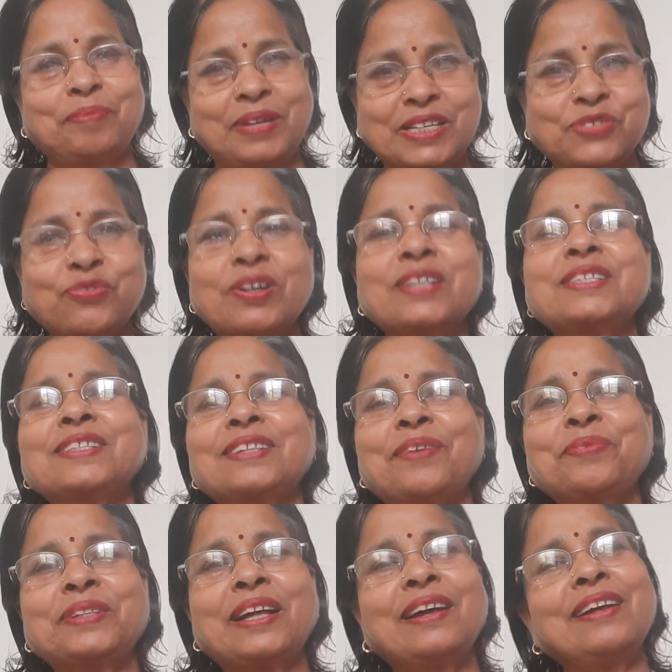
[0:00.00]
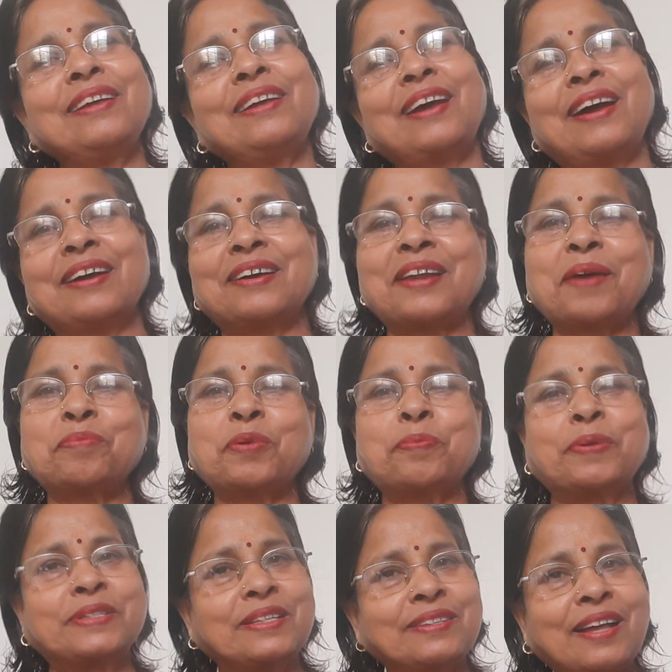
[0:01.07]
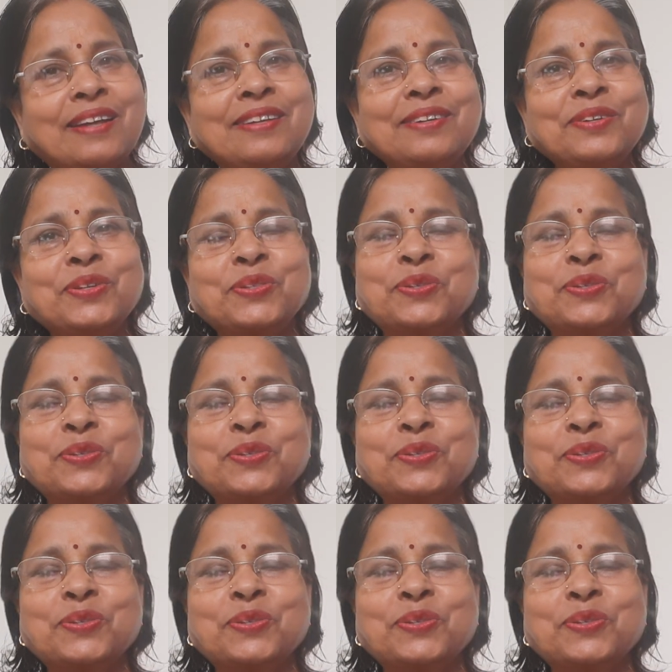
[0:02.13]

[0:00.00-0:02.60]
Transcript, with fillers: मेरी स्वरचित कविता है अगर आपको पसंद आई